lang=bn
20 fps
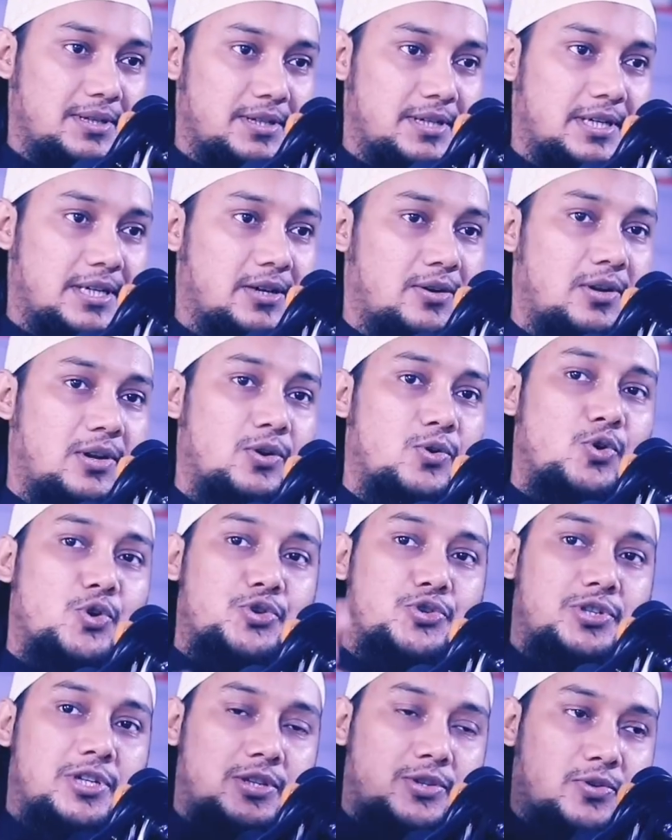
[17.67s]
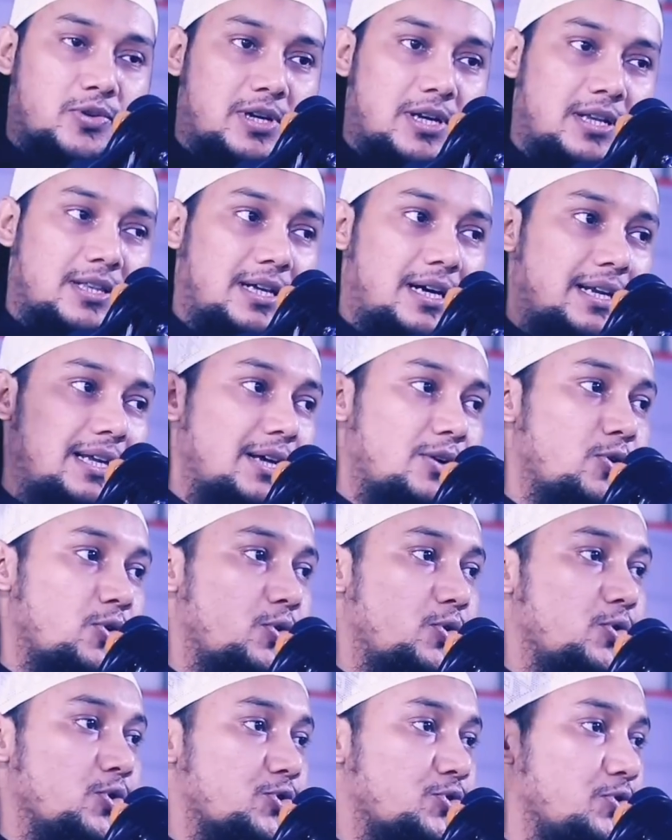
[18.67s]
সেটা হলো গোষ্ঠের দোকানে দাঁড়িয়ে
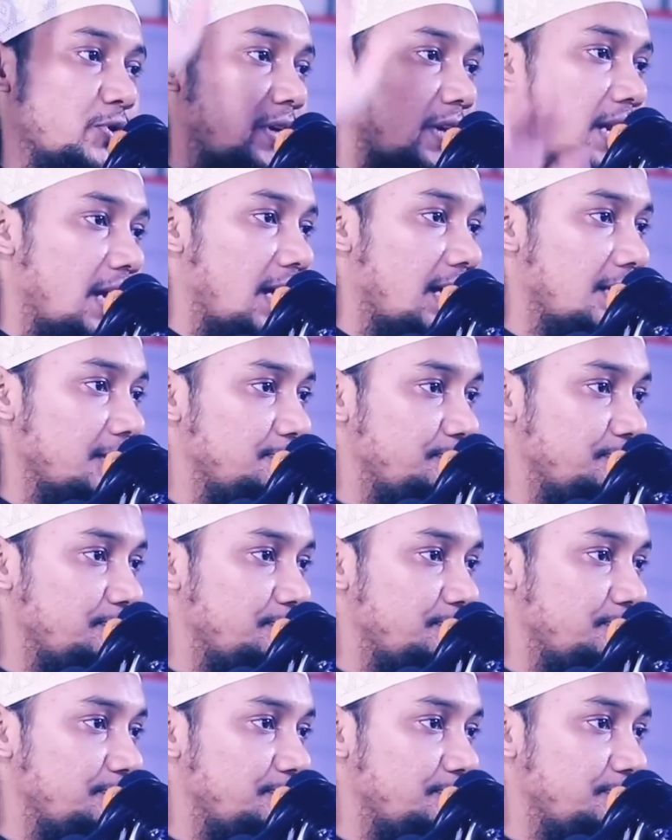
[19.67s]
গরুর গোষ্ঠ কেনা